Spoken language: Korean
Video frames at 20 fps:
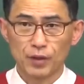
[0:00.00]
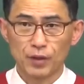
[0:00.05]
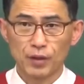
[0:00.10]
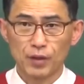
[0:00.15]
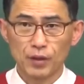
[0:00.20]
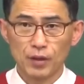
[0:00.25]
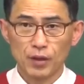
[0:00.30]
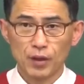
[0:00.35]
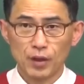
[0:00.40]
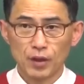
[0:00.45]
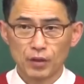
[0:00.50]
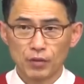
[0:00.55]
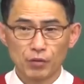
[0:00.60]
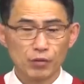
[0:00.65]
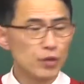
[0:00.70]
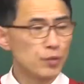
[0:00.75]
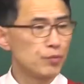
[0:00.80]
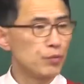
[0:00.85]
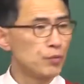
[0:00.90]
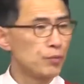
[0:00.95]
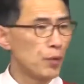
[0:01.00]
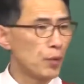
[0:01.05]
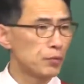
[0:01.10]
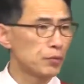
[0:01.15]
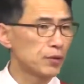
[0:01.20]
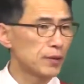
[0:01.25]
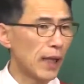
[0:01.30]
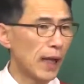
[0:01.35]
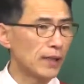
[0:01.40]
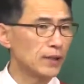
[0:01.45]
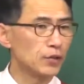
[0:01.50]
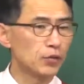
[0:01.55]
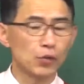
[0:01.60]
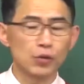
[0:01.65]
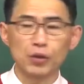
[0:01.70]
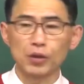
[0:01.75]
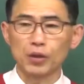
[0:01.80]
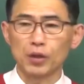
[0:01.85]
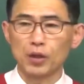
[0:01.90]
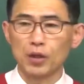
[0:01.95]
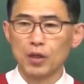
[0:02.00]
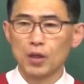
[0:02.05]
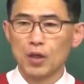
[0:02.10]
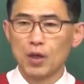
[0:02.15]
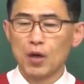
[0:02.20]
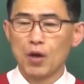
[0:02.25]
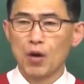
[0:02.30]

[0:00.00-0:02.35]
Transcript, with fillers: 어? 그리고 이 문법은 난이도를